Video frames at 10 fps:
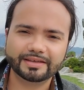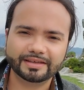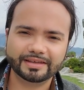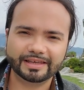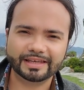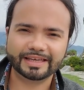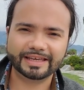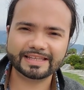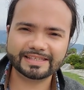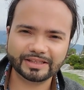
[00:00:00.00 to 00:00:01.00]
Eh,
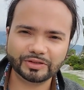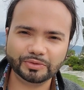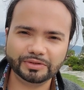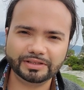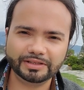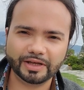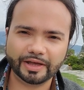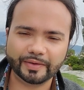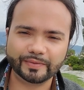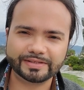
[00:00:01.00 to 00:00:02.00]
grazie a tutti
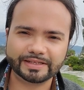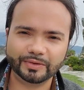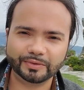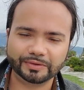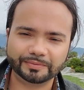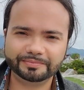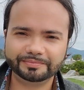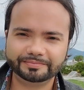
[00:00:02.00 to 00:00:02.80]
e un saluto.